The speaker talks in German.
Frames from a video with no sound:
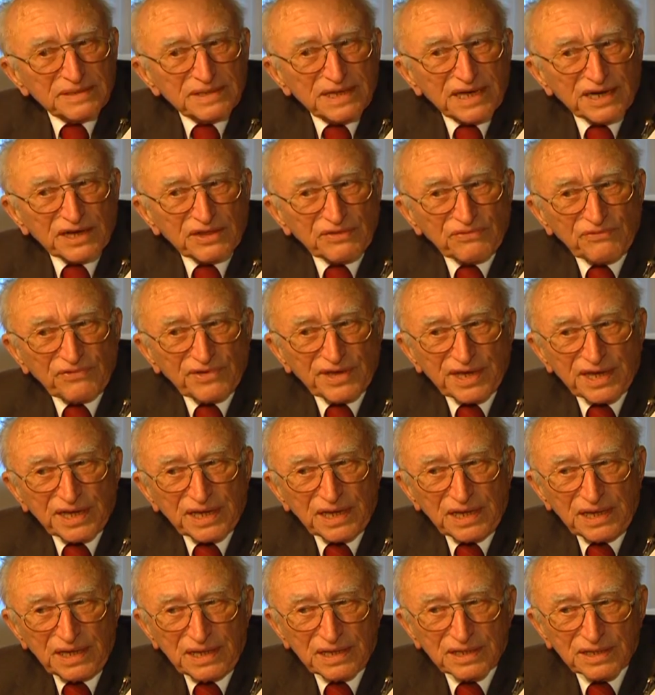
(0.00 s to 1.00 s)

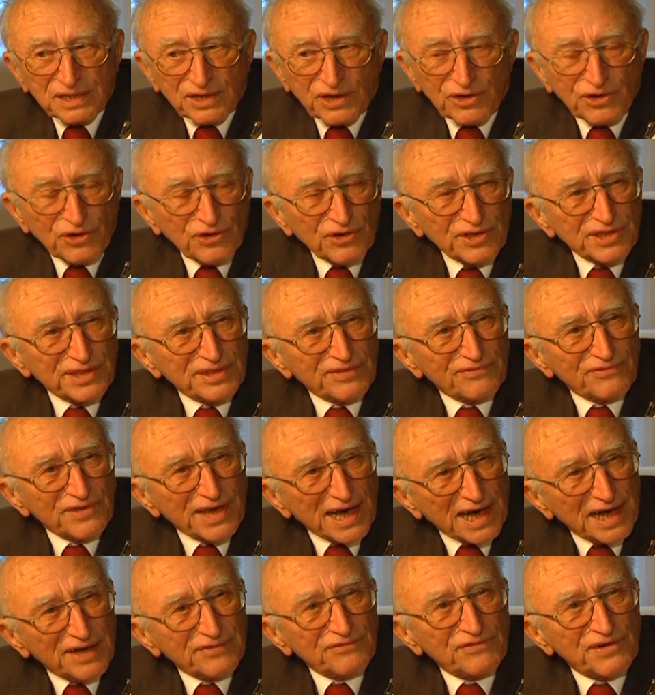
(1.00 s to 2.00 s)
Irgendwie gehörten
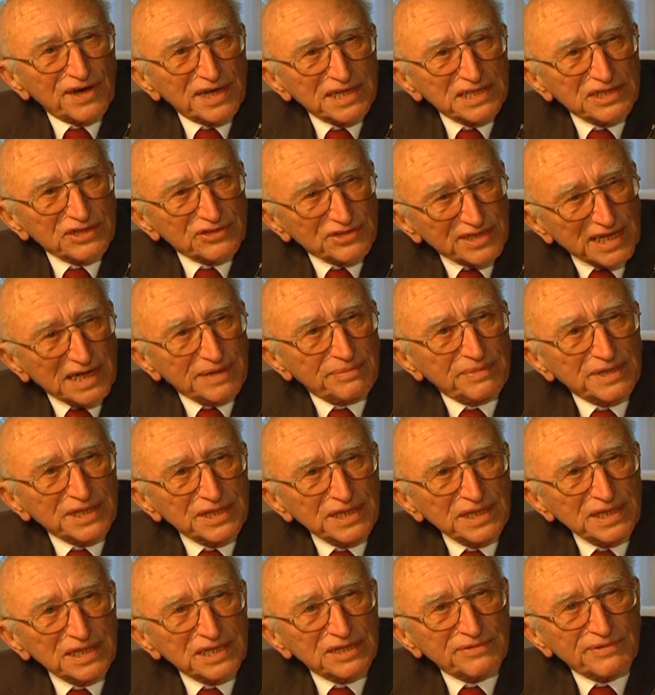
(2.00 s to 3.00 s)
wir einfach
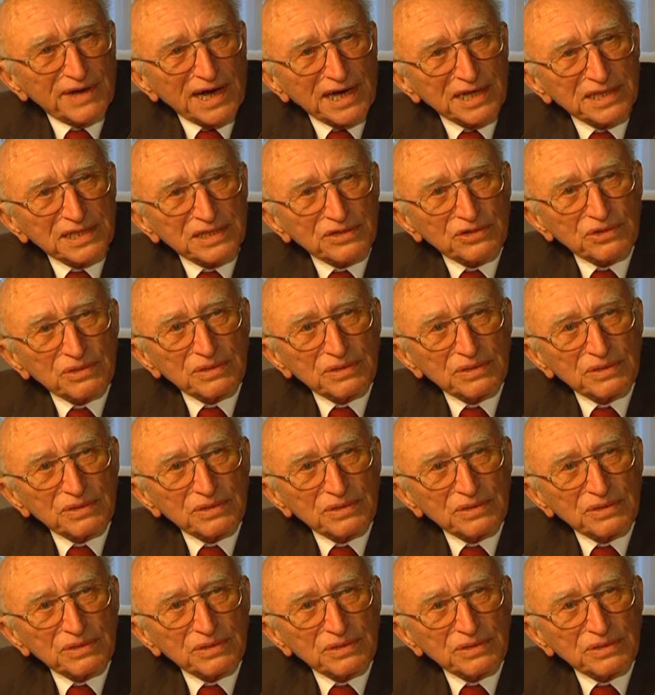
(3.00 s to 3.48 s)
zusammen. Es war ein